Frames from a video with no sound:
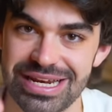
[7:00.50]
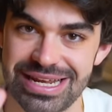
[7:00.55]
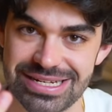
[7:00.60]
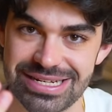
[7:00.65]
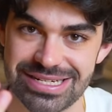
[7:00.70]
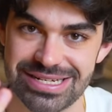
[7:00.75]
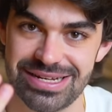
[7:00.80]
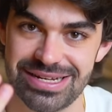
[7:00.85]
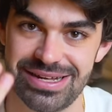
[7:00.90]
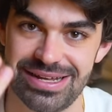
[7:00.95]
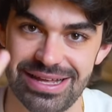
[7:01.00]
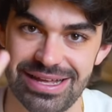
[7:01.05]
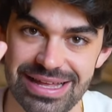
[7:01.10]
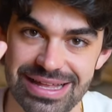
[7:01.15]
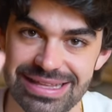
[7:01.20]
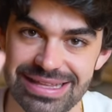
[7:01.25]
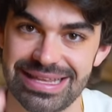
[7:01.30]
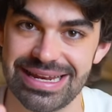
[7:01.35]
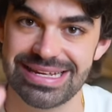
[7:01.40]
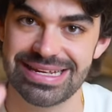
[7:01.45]
tres,
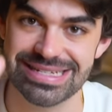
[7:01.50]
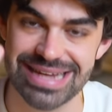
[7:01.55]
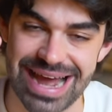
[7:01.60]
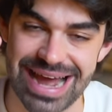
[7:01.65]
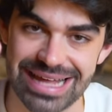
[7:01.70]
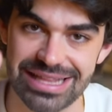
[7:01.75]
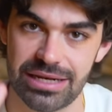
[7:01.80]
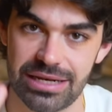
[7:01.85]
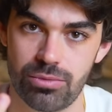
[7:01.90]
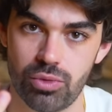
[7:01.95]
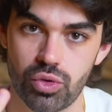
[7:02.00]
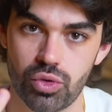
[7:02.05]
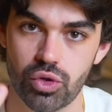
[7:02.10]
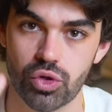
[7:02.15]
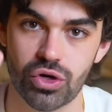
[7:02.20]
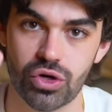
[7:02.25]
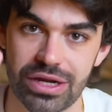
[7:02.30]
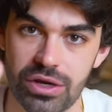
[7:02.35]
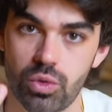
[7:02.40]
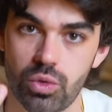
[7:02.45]
tres
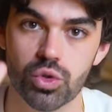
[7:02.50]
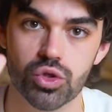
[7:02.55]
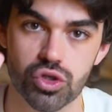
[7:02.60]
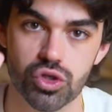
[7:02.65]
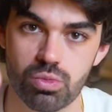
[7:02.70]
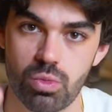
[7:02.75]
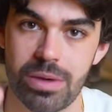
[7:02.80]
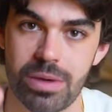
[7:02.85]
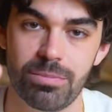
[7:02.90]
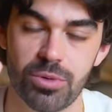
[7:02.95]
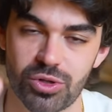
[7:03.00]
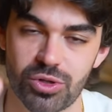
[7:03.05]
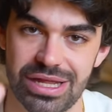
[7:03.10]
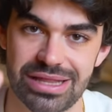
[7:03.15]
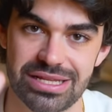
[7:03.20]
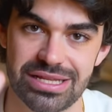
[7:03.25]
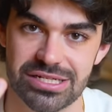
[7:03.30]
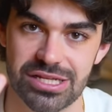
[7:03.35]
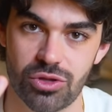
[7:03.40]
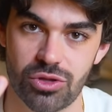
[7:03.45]
atributos, recursos muy
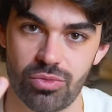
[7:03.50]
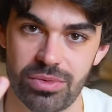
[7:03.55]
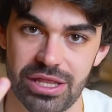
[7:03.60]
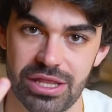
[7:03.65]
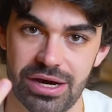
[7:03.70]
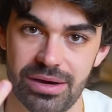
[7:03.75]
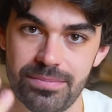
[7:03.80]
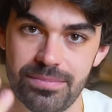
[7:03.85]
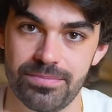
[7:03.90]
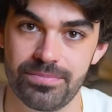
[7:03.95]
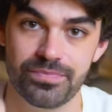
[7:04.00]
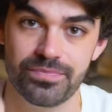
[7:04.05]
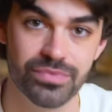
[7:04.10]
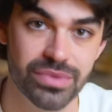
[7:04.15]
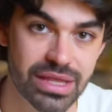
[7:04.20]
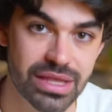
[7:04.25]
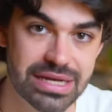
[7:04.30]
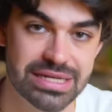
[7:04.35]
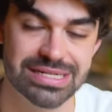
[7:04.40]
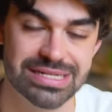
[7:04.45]
importantes de tu vida.
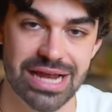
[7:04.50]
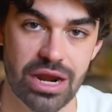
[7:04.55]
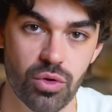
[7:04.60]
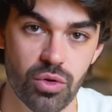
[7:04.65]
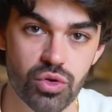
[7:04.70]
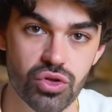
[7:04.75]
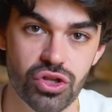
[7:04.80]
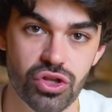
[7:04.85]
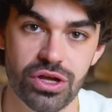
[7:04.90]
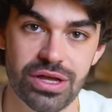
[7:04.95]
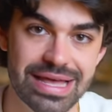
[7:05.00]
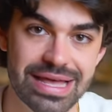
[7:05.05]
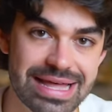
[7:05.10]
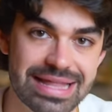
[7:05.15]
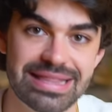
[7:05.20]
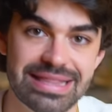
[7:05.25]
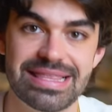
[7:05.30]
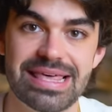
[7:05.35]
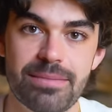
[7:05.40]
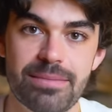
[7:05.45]
Salud,
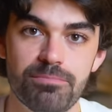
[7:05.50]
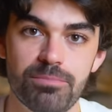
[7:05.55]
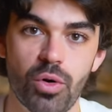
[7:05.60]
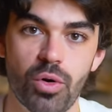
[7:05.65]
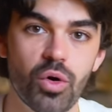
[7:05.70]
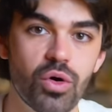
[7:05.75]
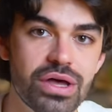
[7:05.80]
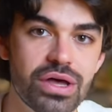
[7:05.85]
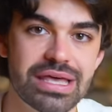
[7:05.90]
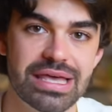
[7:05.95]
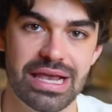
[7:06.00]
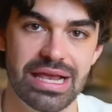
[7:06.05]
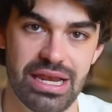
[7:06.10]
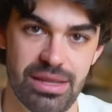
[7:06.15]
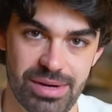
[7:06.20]
tiempo y